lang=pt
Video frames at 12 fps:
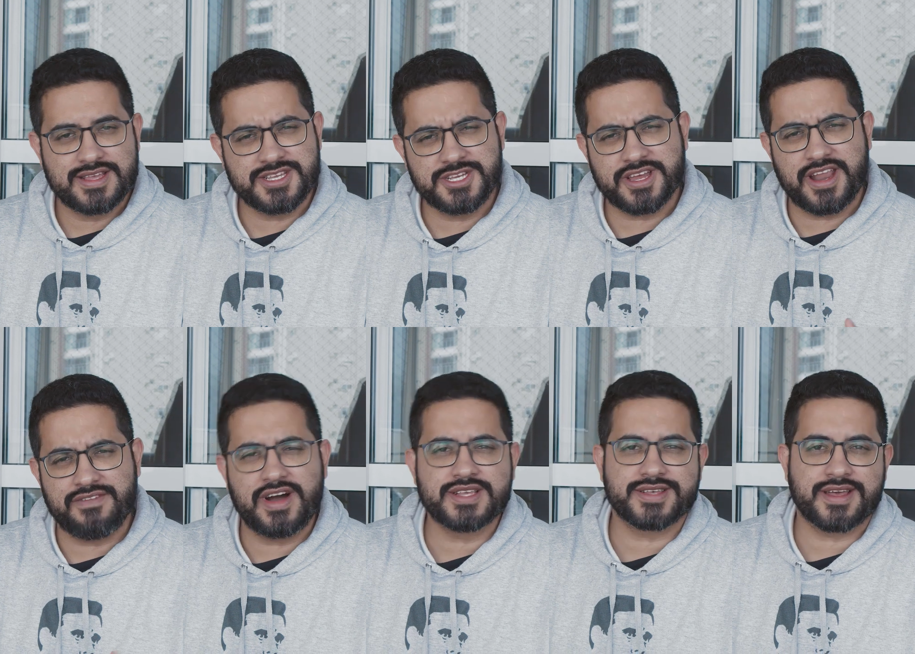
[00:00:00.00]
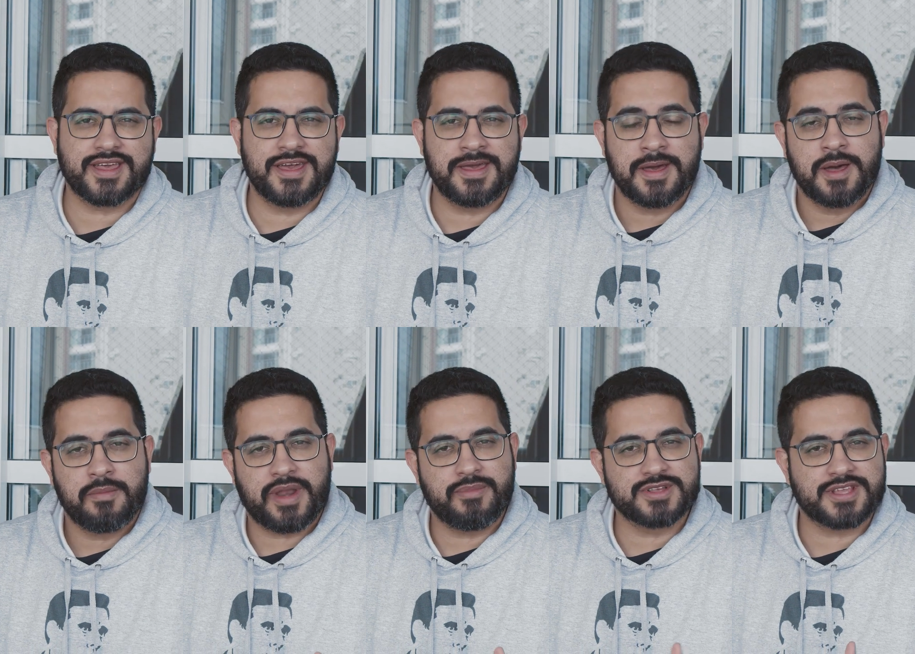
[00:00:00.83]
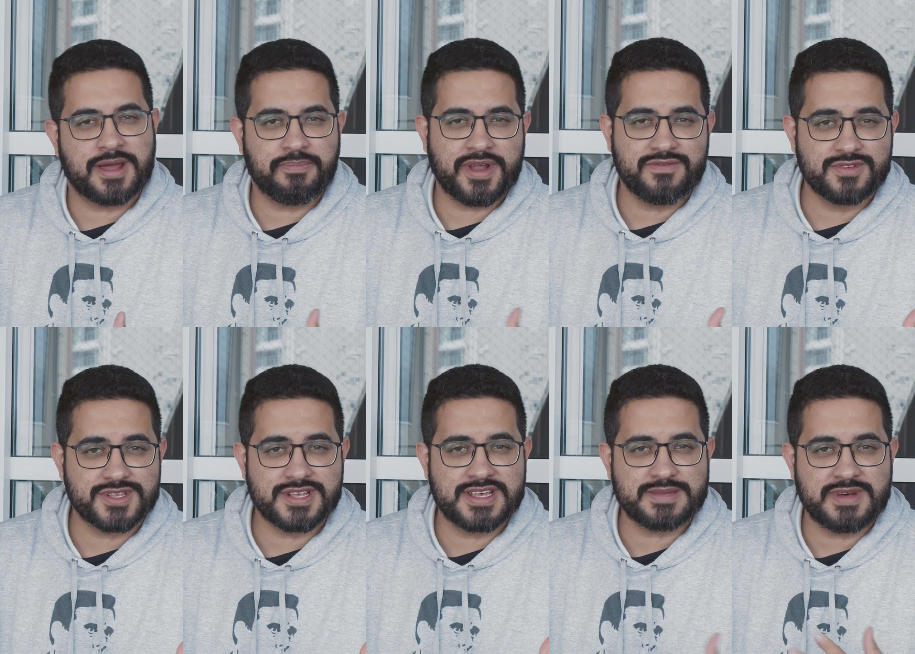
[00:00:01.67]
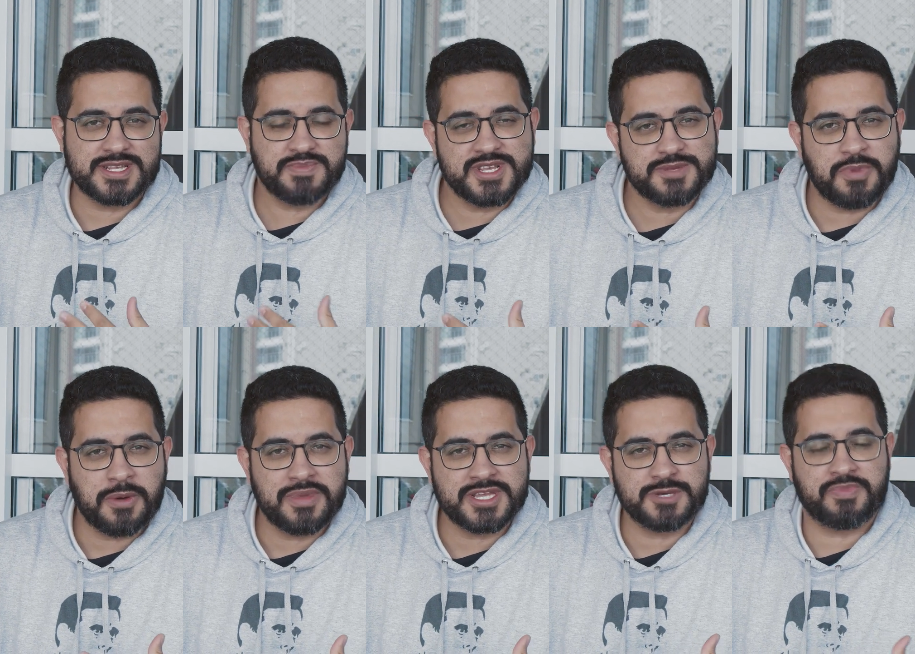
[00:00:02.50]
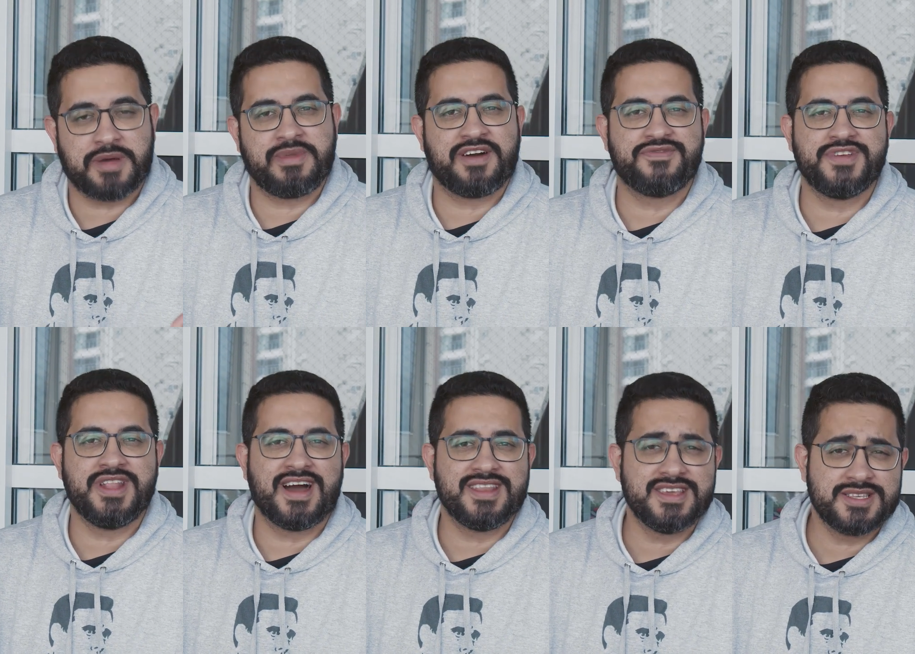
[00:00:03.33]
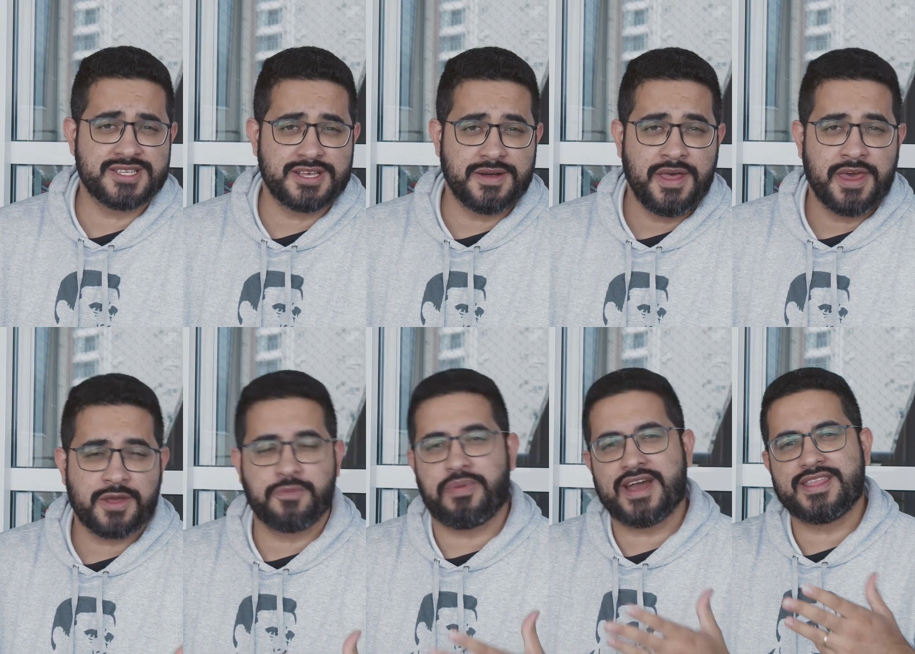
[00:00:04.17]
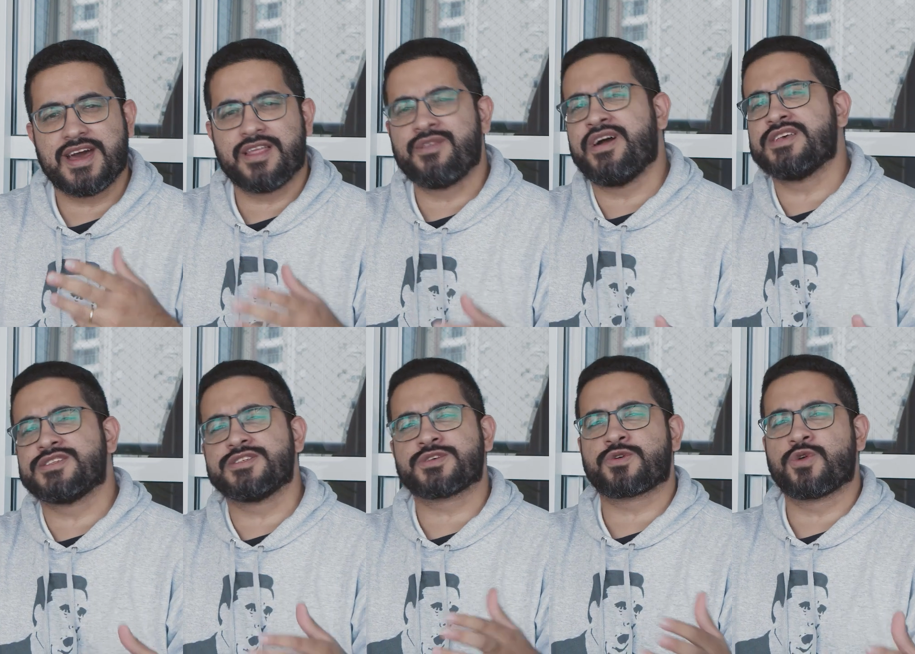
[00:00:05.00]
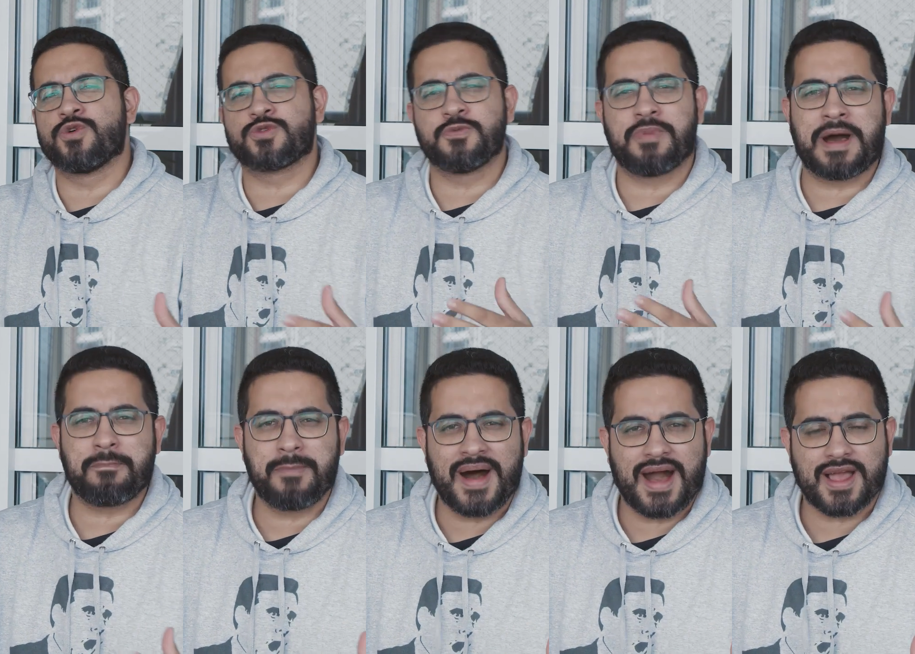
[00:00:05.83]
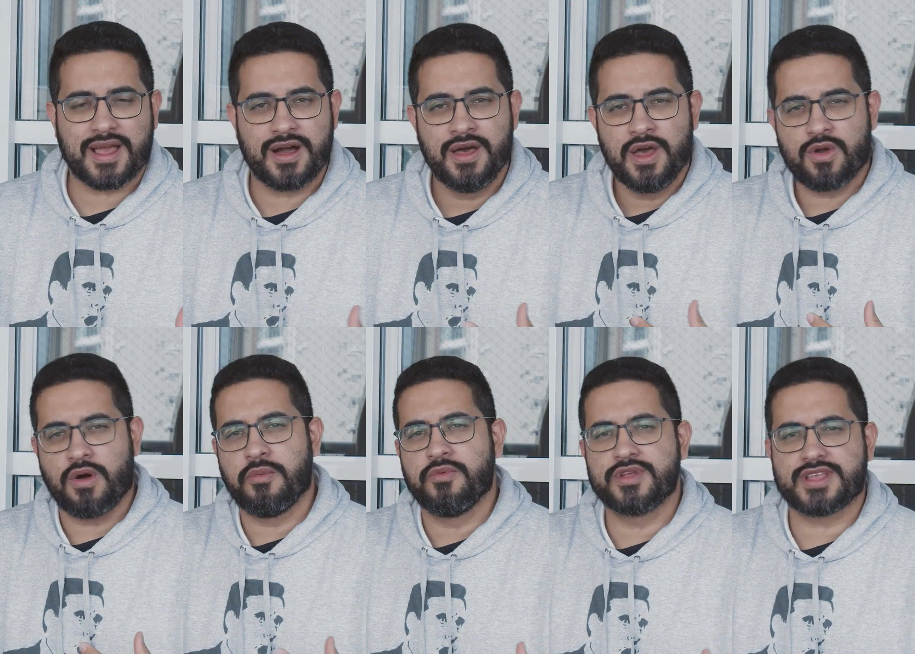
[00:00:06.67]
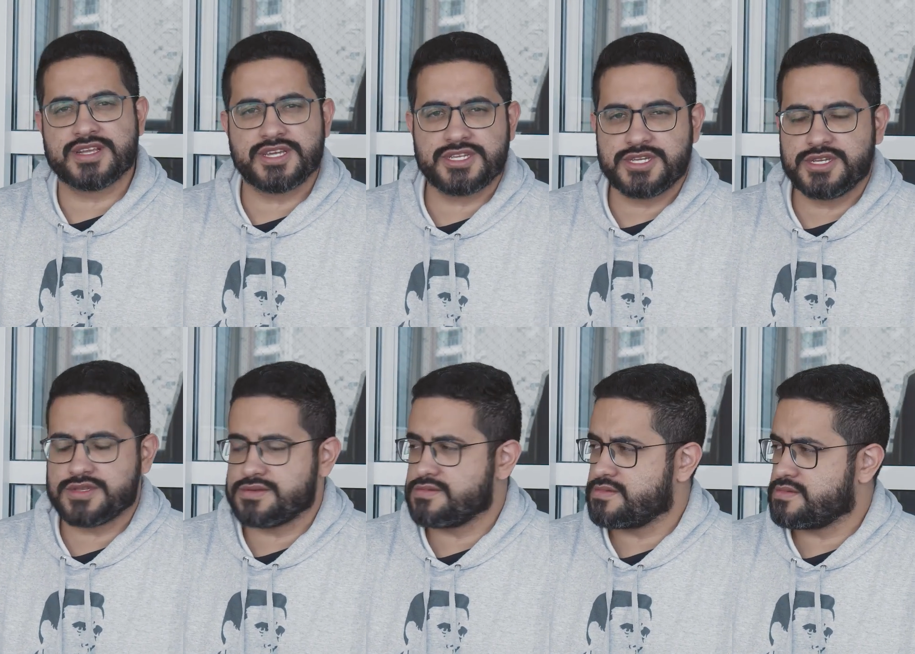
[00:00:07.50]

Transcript: Decidi gravar isso aqui para mostrar para vocês, mas principalmente para minha filha Alicia, que o pai dela não é esse escroto babaca, Ô, Diego, como muita gente diz.